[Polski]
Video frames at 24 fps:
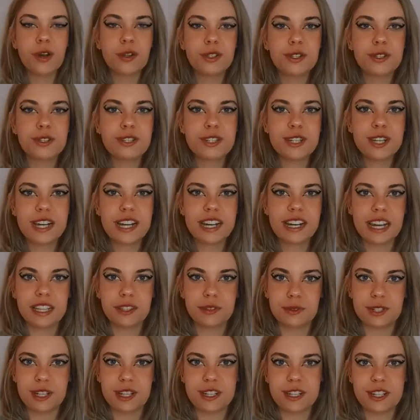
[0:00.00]
Od trzech
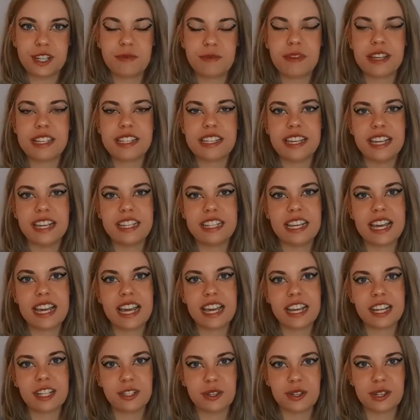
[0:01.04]
lat uczęszczam na
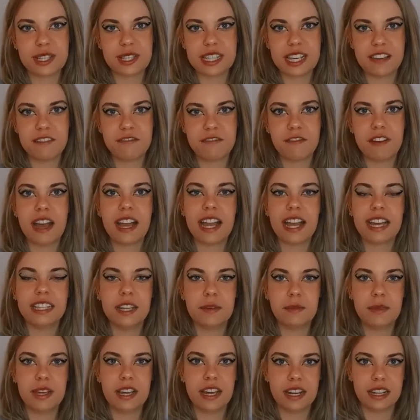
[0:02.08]
zajęcia aktorskie w
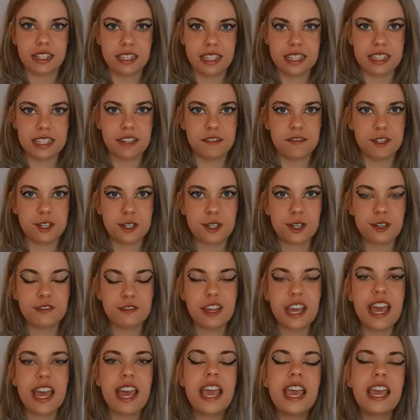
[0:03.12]
Akademii Artysta w
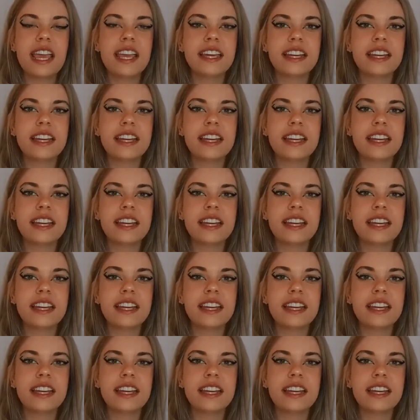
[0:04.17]
Rzeszowie